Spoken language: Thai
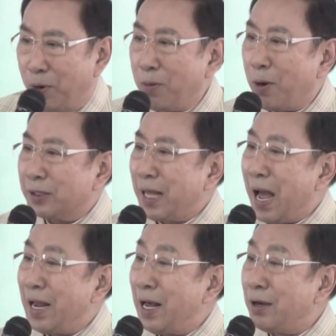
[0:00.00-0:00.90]
ผมก็บอก
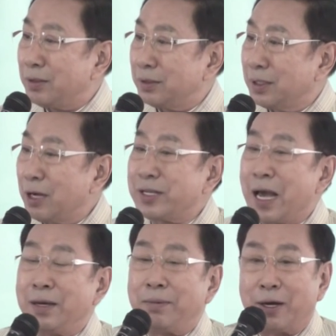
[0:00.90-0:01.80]
ตายแล้วเข้าใจ
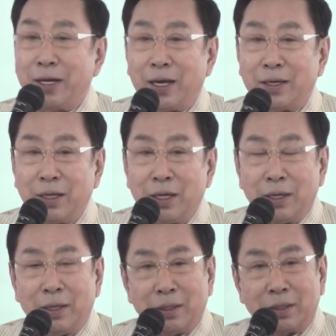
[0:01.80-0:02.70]
หรือเปล่าเนี่ย
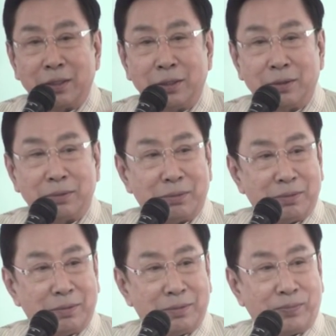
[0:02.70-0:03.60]
คือ
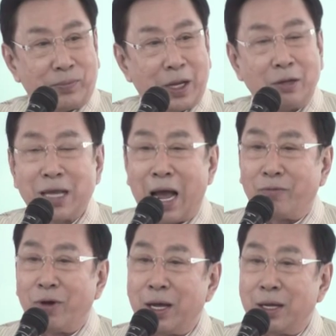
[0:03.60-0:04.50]
เขาถาม
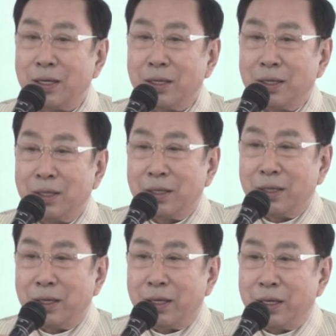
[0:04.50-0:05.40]
ว่า
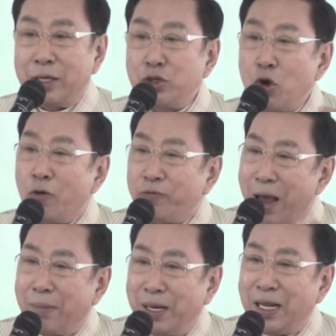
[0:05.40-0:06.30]
is your
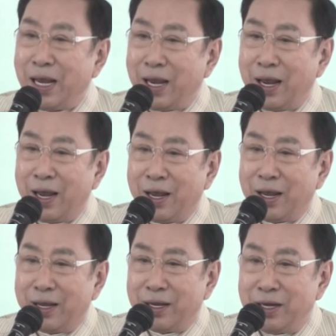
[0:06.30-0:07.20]
family
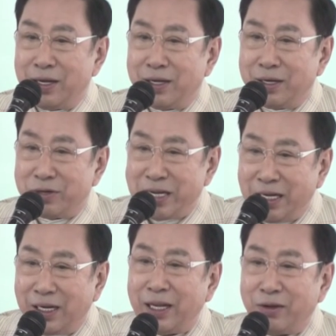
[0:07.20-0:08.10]

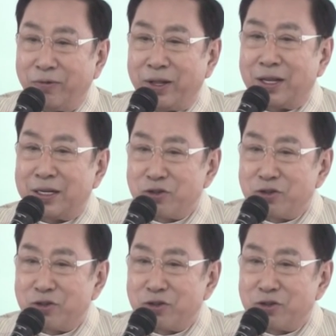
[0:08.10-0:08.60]
dealing with a